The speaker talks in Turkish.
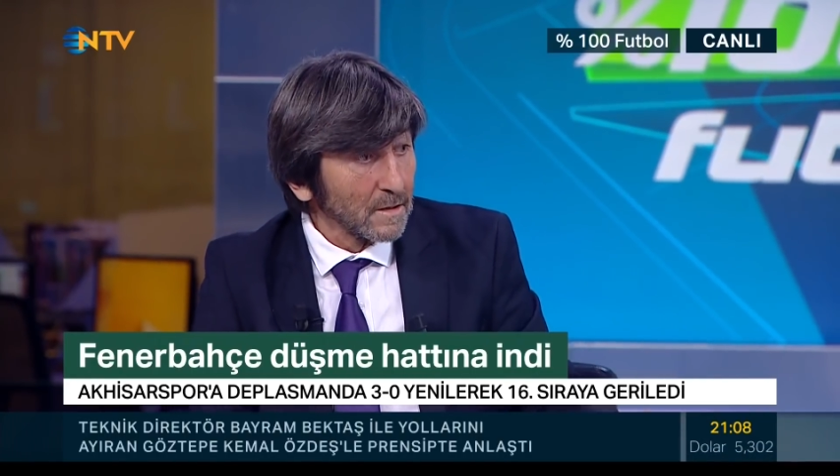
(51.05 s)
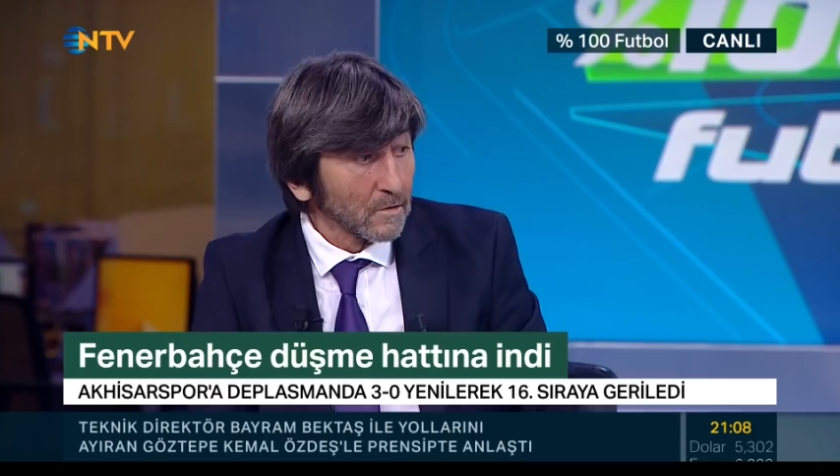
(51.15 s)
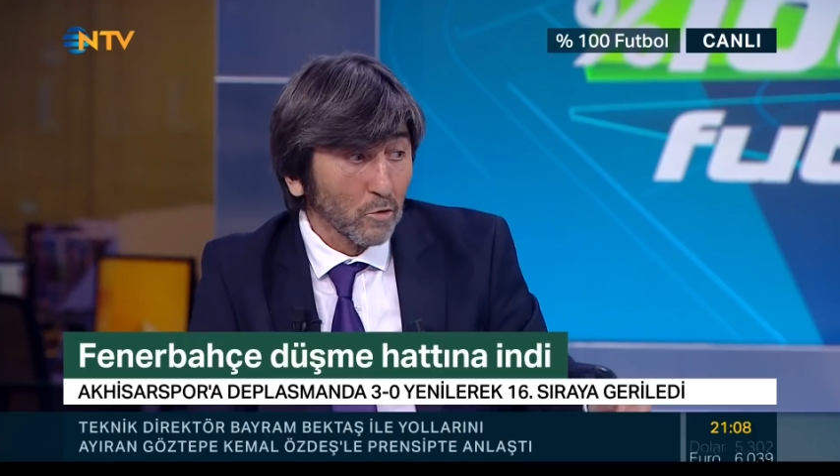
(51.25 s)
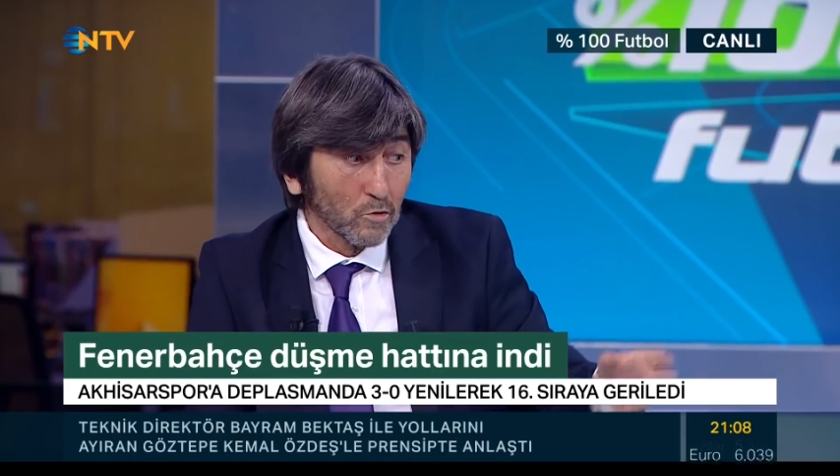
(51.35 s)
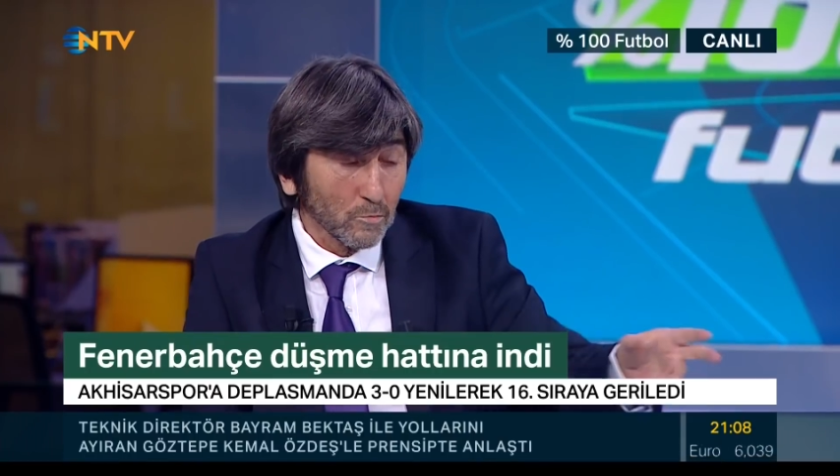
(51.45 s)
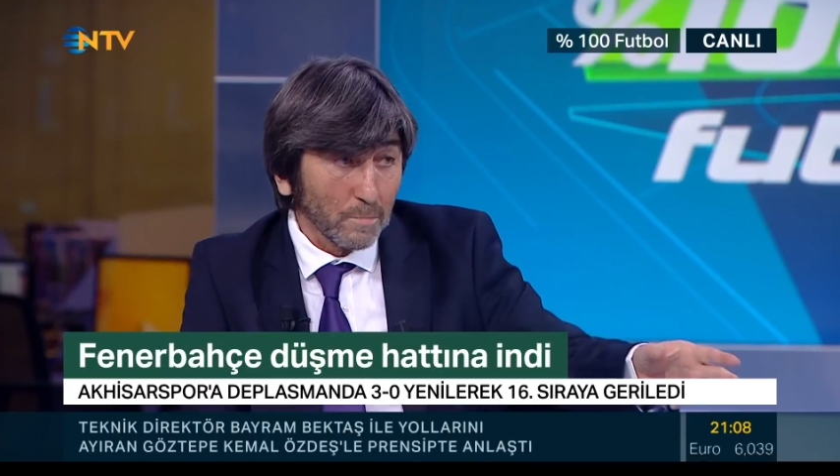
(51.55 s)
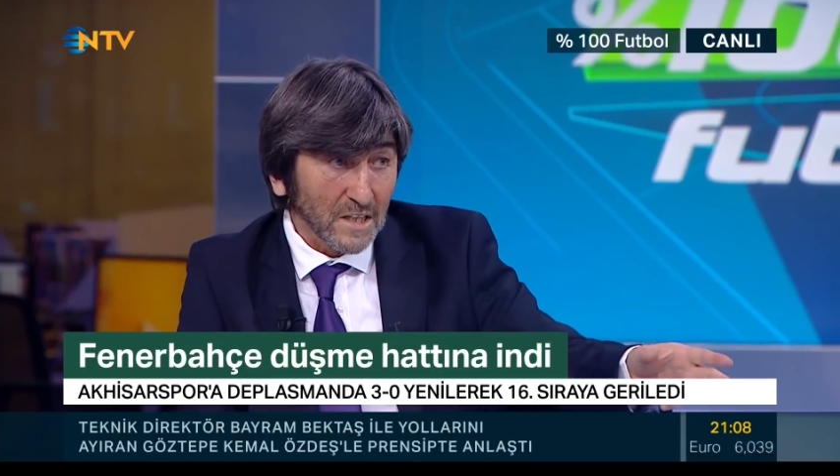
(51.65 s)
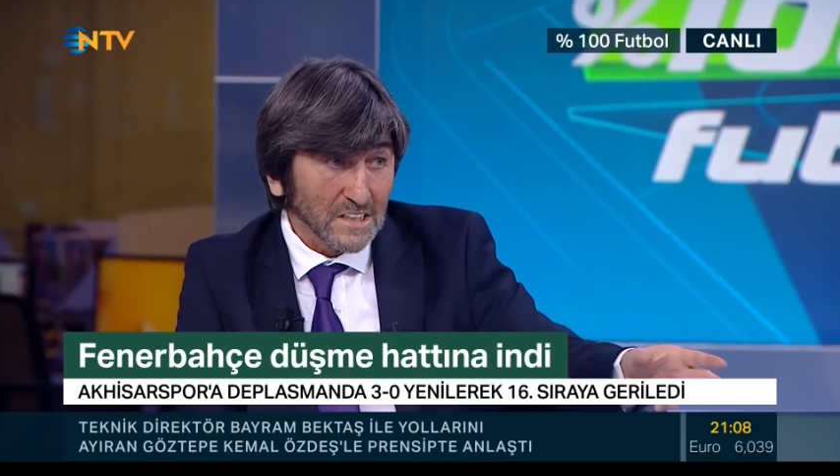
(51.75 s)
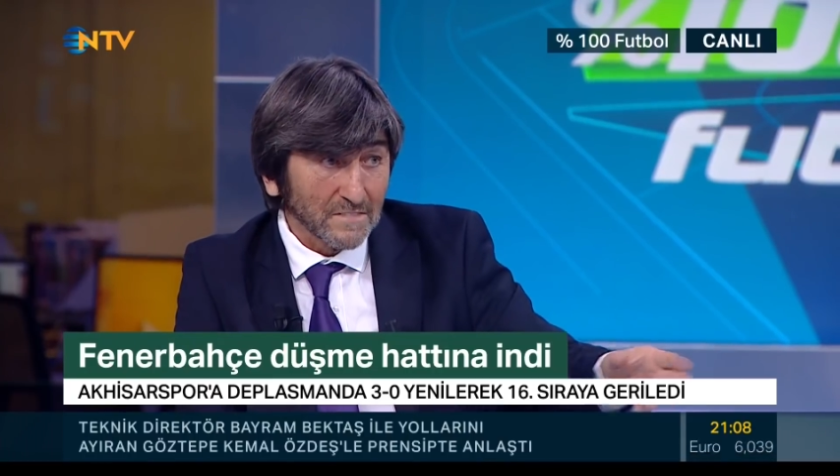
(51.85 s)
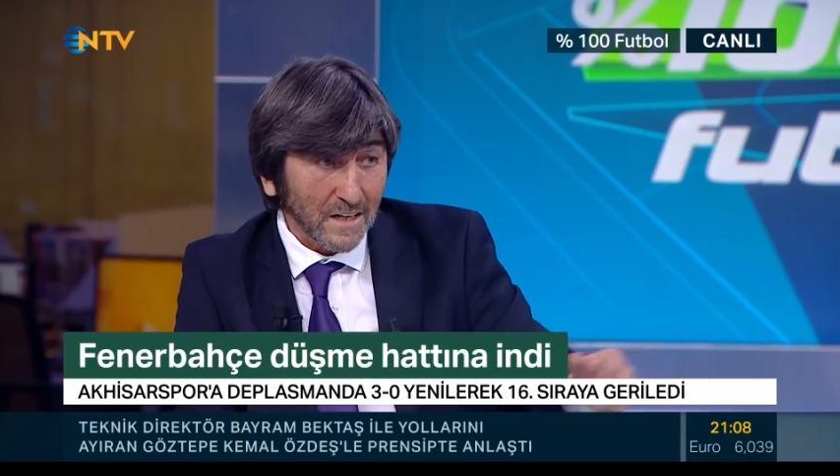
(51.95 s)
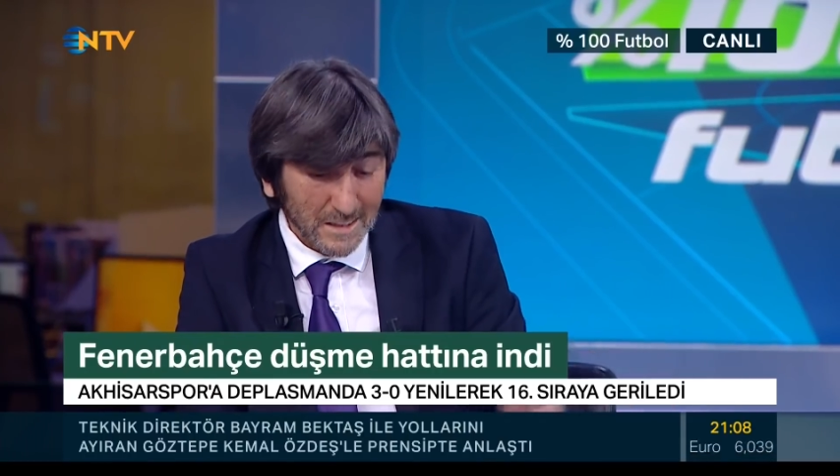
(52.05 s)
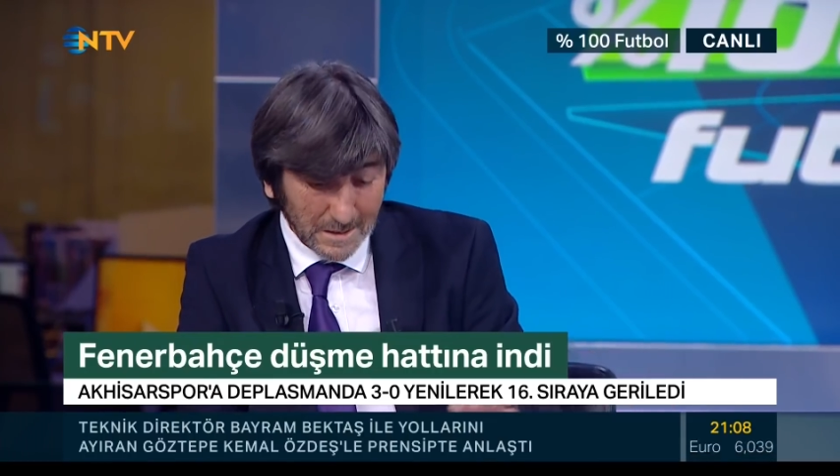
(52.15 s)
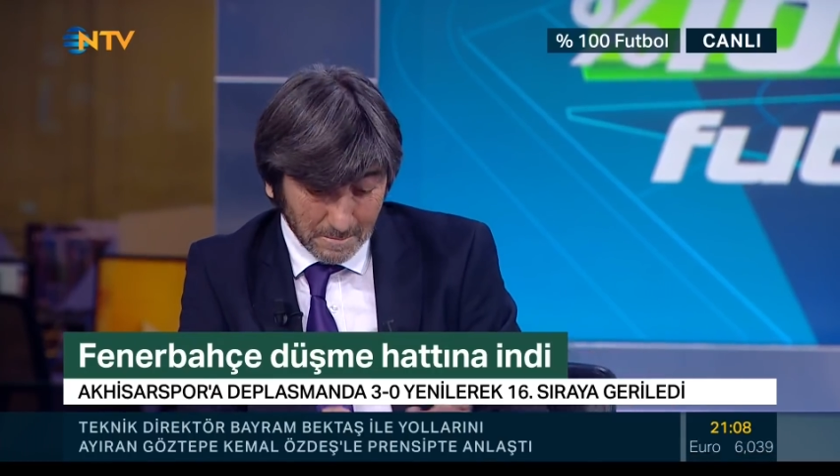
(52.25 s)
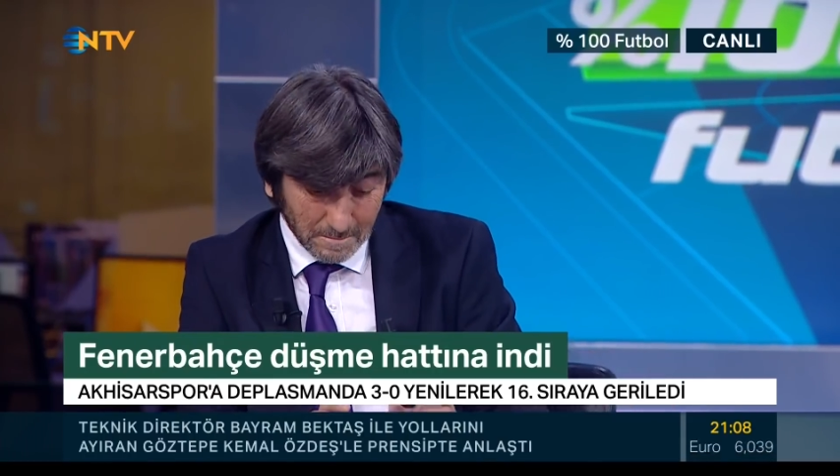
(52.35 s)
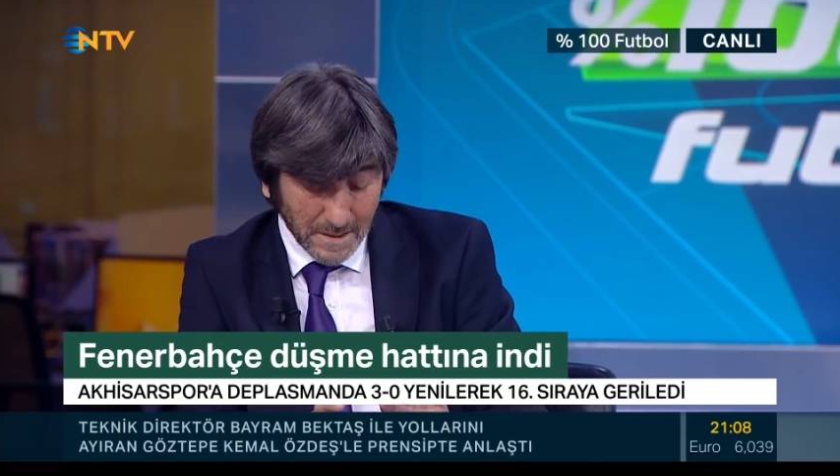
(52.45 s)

Kokunun parası vardı.